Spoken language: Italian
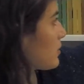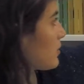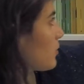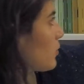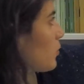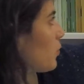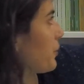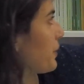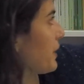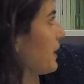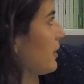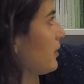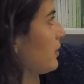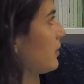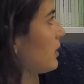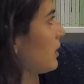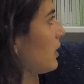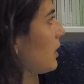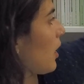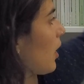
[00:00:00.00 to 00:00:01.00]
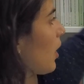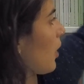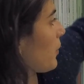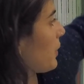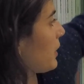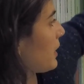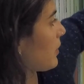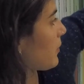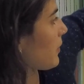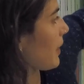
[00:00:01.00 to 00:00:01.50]
qui,
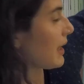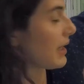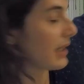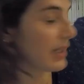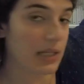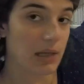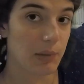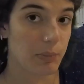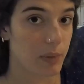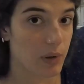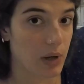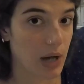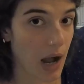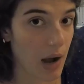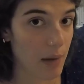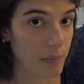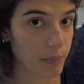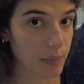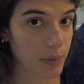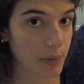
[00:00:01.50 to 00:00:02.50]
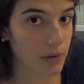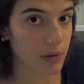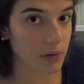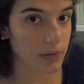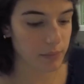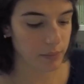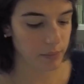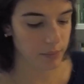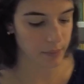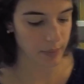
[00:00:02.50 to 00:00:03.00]
quindi quelli di Ippocampo,
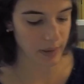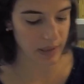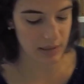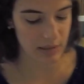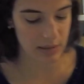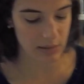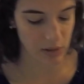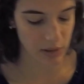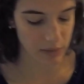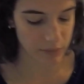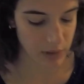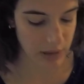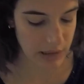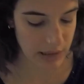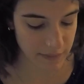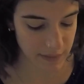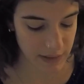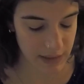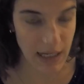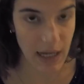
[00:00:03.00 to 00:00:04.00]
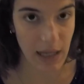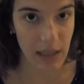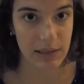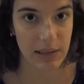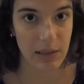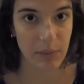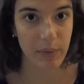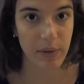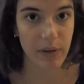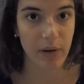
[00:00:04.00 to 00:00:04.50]
penso che voi li
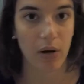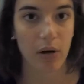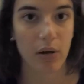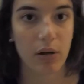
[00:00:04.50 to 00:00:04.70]
vediate però.